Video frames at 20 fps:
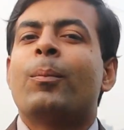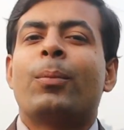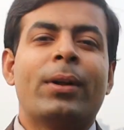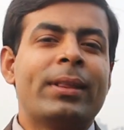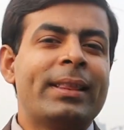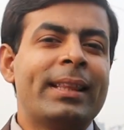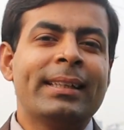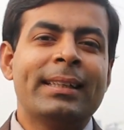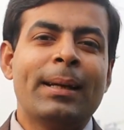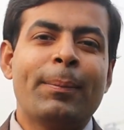
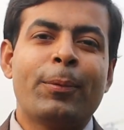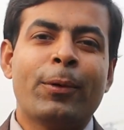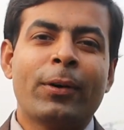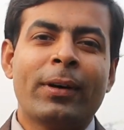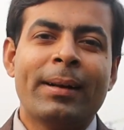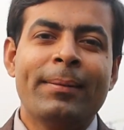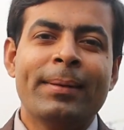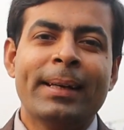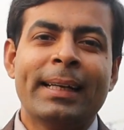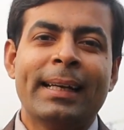প্রত্যেকটা
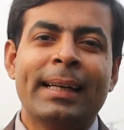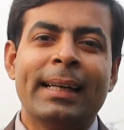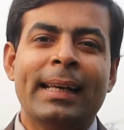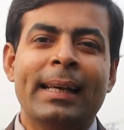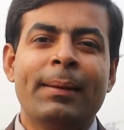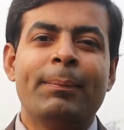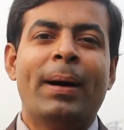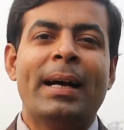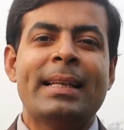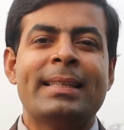প্রোগ্রামে
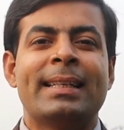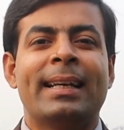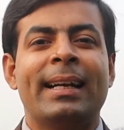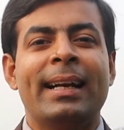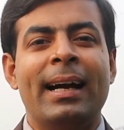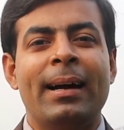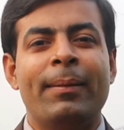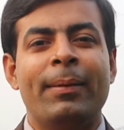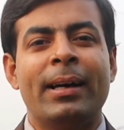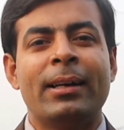গেলেই
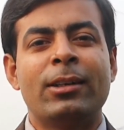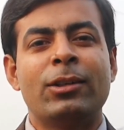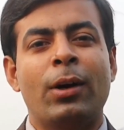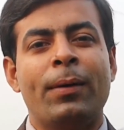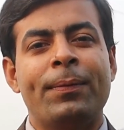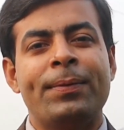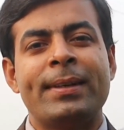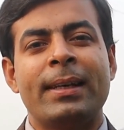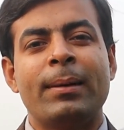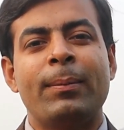বাচ্চারা আমার
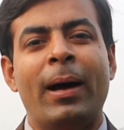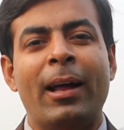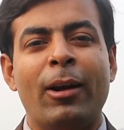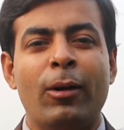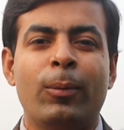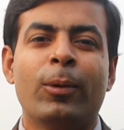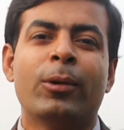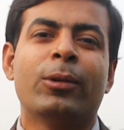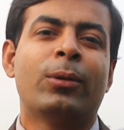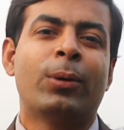সবচেয়ে
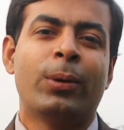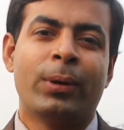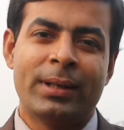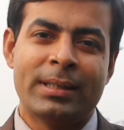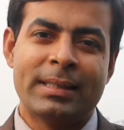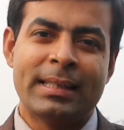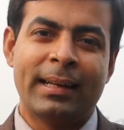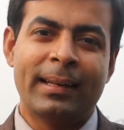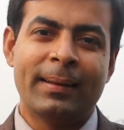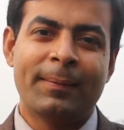ভালো বন্ধু
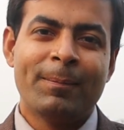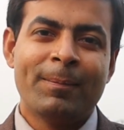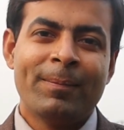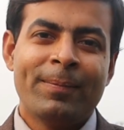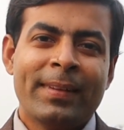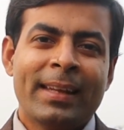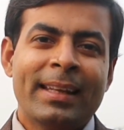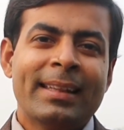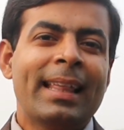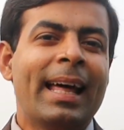হয়ে যায়
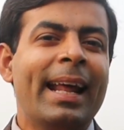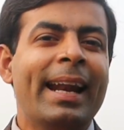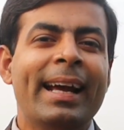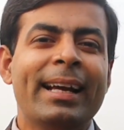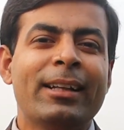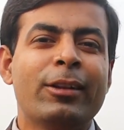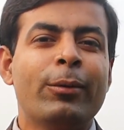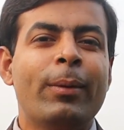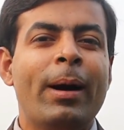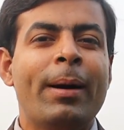তারা
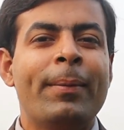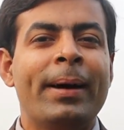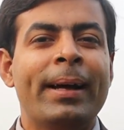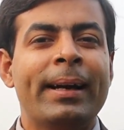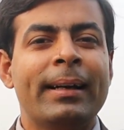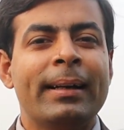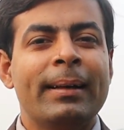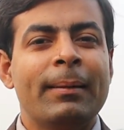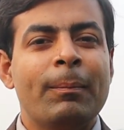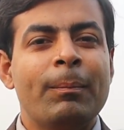একদম
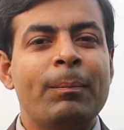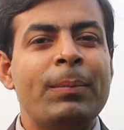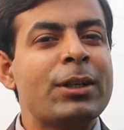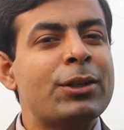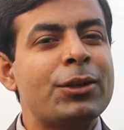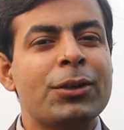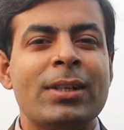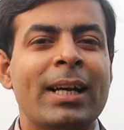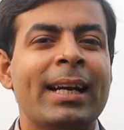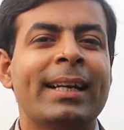আমার
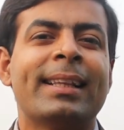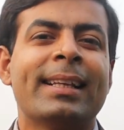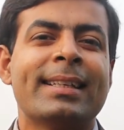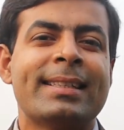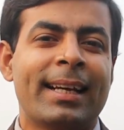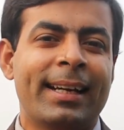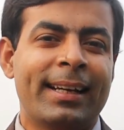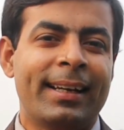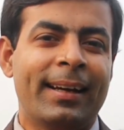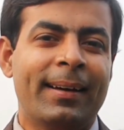পিছু ছাড়তে
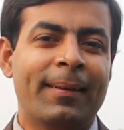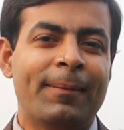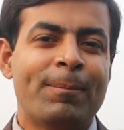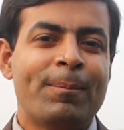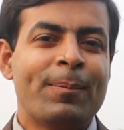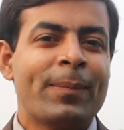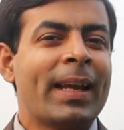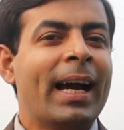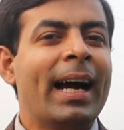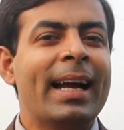চায় না
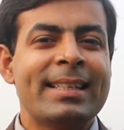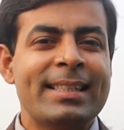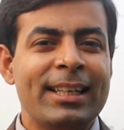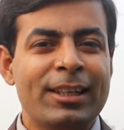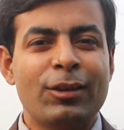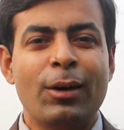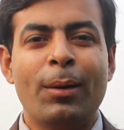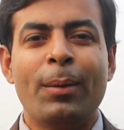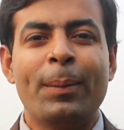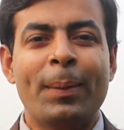আর
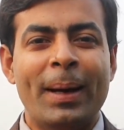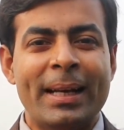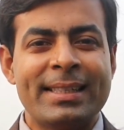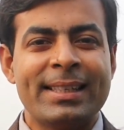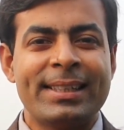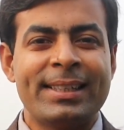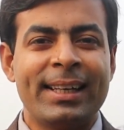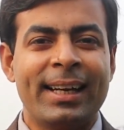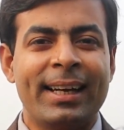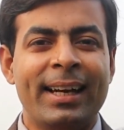যেহেতু আমি
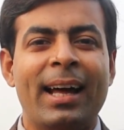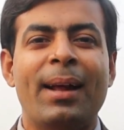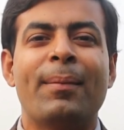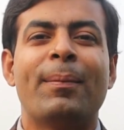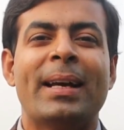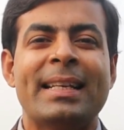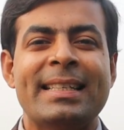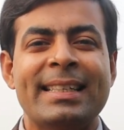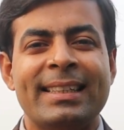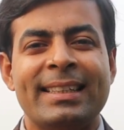ম্যাজিশিয়ান আর
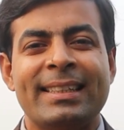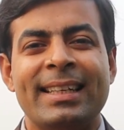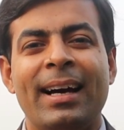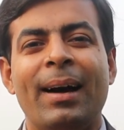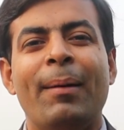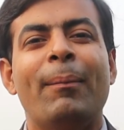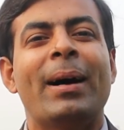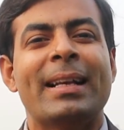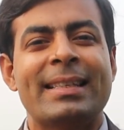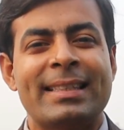ম্যাজিকটা
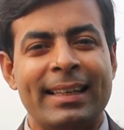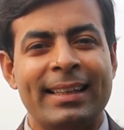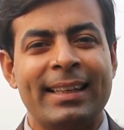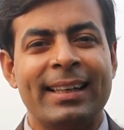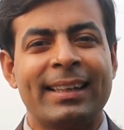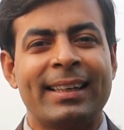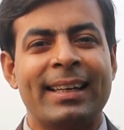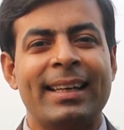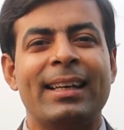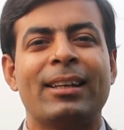
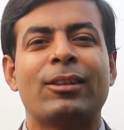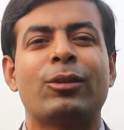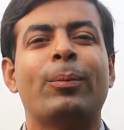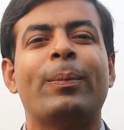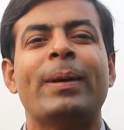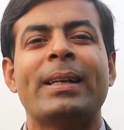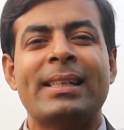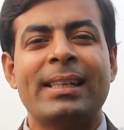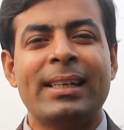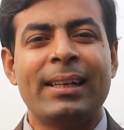বাচ্চাদেরকে একটু
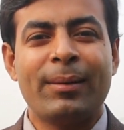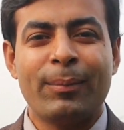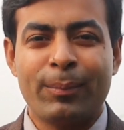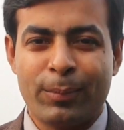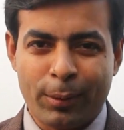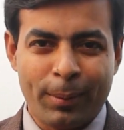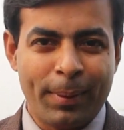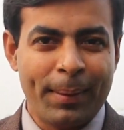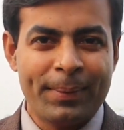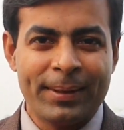বেশি
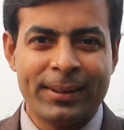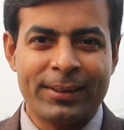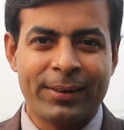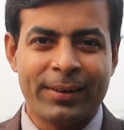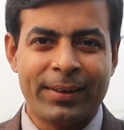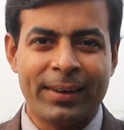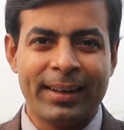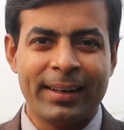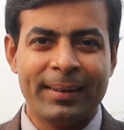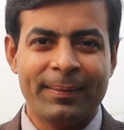প্রভাবিত
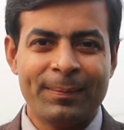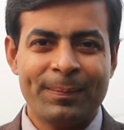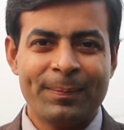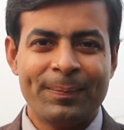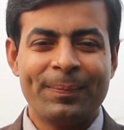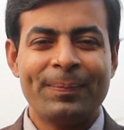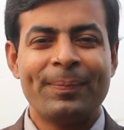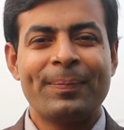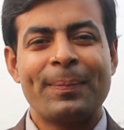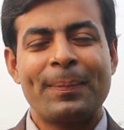
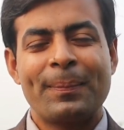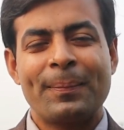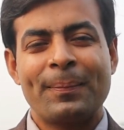করে